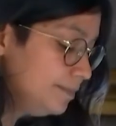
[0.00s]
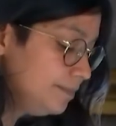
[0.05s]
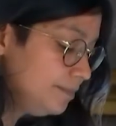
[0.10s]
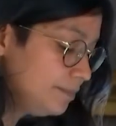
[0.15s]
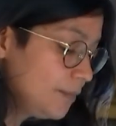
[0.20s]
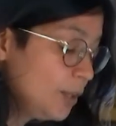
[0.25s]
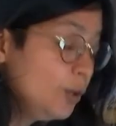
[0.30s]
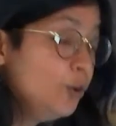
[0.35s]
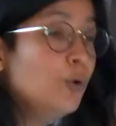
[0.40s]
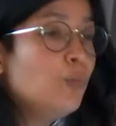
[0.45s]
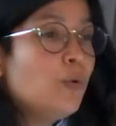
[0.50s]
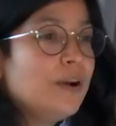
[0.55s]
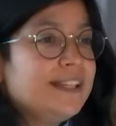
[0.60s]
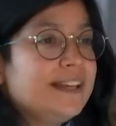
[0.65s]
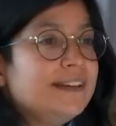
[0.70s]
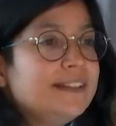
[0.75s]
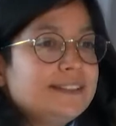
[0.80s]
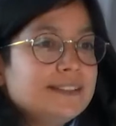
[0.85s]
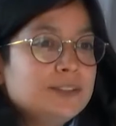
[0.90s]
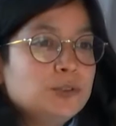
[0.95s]
Le moyen
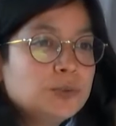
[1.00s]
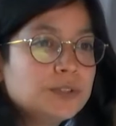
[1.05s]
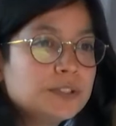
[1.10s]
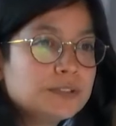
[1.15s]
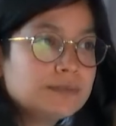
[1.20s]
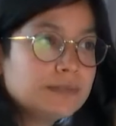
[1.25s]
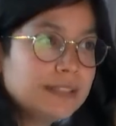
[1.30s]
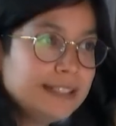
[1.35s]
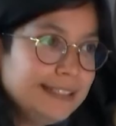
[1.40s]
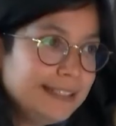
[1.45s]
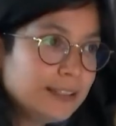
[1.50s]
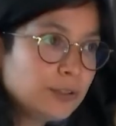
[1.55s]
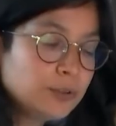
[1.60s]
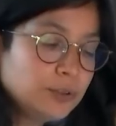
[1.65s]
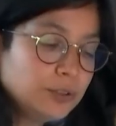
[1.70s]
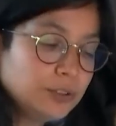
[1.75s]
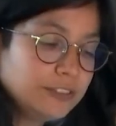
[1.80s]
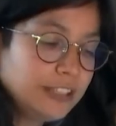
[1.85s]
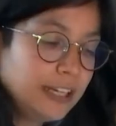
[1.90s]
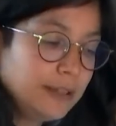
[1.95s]
était donc
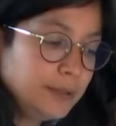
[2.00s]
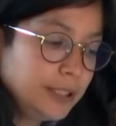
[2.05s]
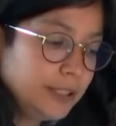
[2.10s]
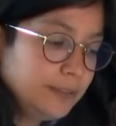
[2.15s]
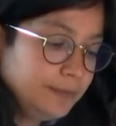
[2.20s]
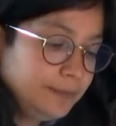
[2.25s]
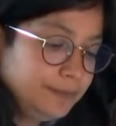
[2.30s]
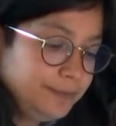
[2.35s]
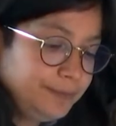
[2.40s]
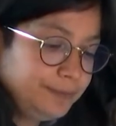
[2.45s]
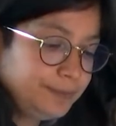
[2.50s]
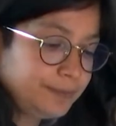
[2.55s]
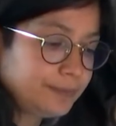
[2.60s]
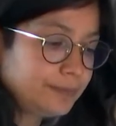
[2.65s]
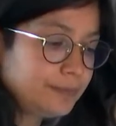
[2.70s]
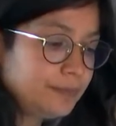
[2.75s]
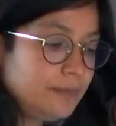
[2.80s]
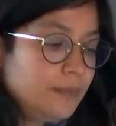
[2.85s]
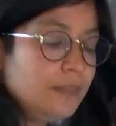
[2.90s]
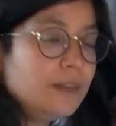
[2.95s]
irrecevable.
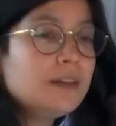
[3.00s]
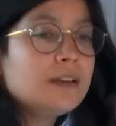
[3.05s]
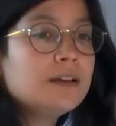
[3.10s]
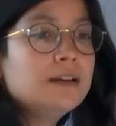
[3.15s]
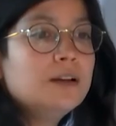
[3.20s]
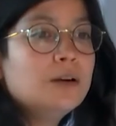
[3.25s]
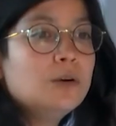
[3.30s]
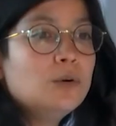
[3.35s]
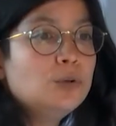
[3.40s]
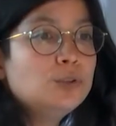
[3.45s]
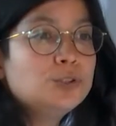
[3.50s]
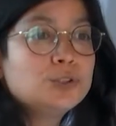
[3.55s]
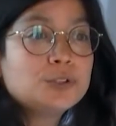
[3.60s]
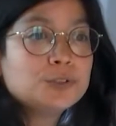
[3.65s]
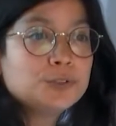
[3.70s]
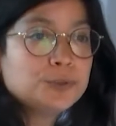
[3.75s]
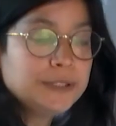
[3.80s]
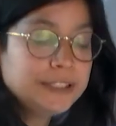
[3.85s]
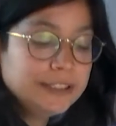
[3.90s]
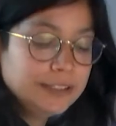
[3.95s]

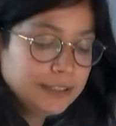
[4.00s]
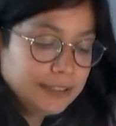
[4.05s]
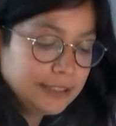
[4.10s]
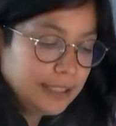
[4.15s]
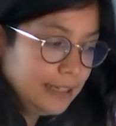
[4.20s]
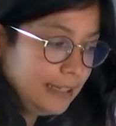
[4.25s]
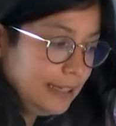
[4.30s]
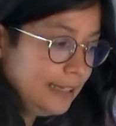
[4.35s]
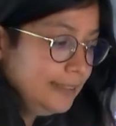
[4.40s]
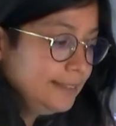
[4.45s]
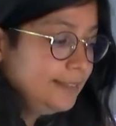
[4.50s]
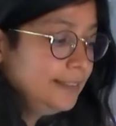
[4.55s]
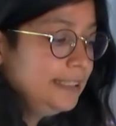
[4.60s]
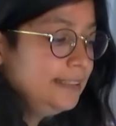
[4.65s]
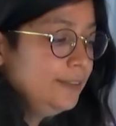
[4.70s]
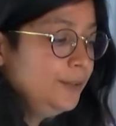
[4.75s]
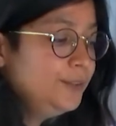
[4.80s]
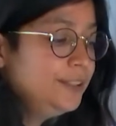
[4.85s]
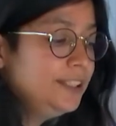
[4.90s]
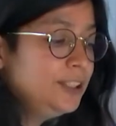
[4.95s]
Aujourd'hui,
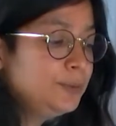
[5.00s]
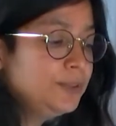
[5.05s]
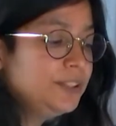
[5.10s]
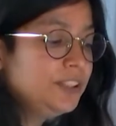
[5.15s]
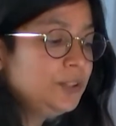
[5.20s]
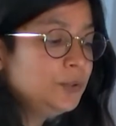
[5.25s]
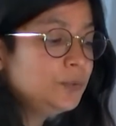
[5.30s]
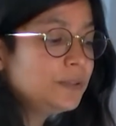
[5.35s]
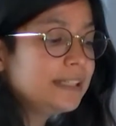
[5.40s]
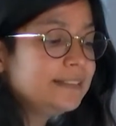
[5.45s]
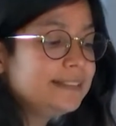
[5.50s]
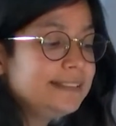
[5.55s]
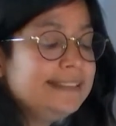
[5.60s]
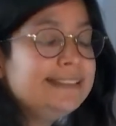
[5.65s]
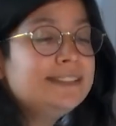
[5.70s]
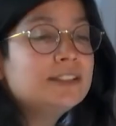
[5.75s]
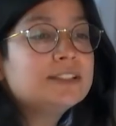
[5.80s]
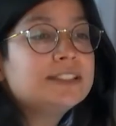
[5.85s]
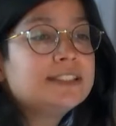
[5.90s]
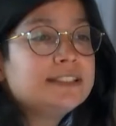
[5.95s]
une disposition quasi
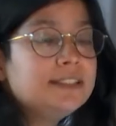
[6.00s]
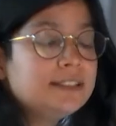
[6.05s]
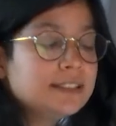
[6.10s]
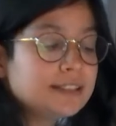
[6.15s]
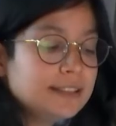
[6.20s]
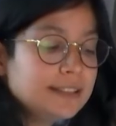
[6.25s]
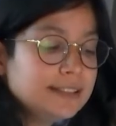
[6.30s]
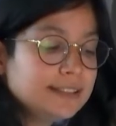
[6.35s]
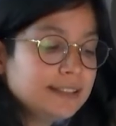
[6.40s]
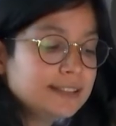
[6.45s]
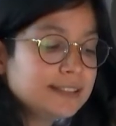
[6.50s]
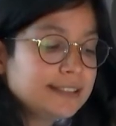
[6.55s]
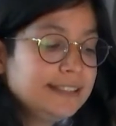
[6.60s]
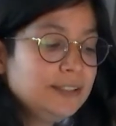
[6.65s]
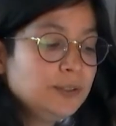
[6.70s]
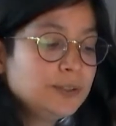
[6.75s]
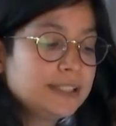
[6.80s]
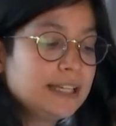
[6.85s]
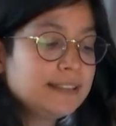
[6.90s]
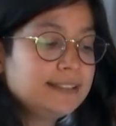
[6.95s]
identique est inscrite
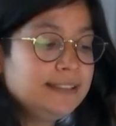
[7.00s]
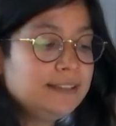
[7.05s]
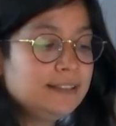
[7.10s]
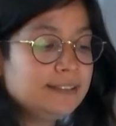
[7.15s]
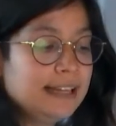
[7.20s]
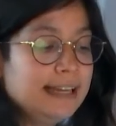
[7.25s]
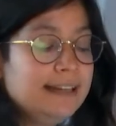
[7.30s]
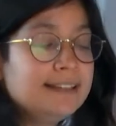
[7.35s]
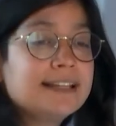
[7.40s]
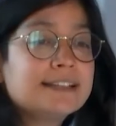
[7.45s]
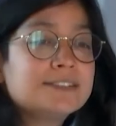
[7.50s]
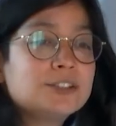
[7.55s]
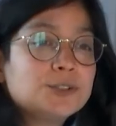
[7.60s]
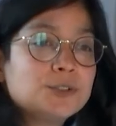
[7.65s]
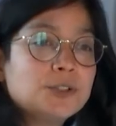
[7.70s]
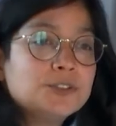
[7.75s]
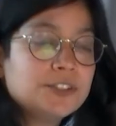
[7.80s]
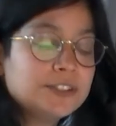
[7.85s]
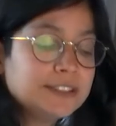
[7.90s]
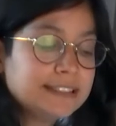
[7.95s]
aux articles
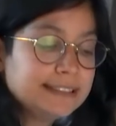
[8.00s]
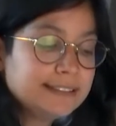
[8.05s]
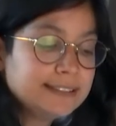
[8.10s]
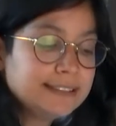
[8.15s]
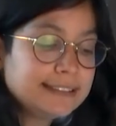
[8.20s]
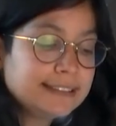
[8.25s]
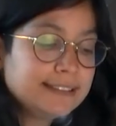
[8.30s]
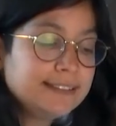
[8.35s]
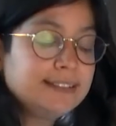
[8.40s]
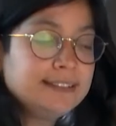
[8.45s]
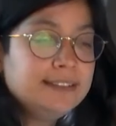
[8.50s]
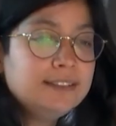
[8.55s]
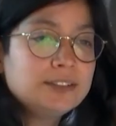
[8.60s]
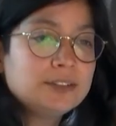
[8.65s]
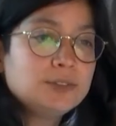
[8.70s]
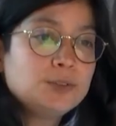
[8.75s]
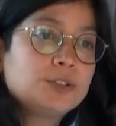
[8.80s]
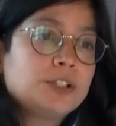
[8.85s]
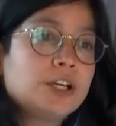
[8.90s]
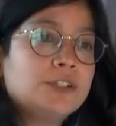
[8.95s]
L431-6
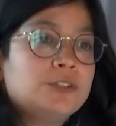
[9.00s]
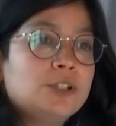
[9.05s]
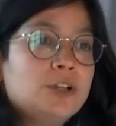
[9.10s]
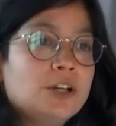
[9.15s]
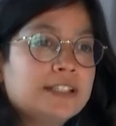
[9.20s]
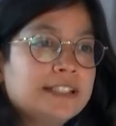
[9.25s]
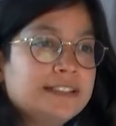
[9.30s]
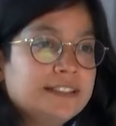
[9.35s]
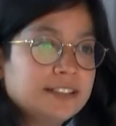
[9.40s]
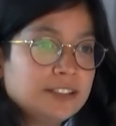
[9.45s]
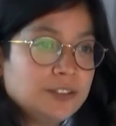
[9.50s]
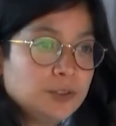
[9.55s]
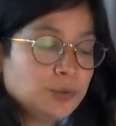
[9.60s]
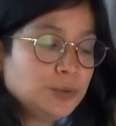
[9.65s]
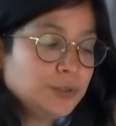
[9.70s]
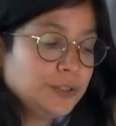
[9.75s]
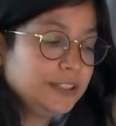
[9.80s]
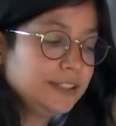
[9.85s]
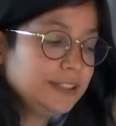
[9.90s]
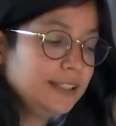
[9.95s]
du Code de l'organisation
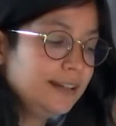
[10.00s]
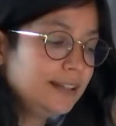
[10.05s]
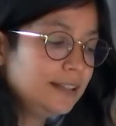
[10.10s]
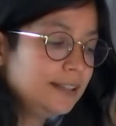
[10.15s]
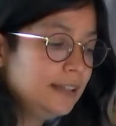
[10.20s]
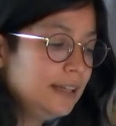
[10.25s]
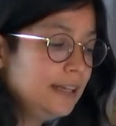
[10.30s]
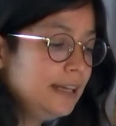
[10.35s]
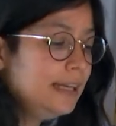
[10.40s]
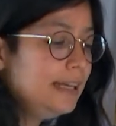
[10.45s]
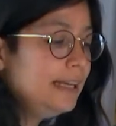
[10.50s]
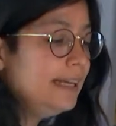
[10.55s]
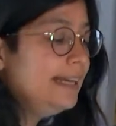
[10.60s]
judiciaire et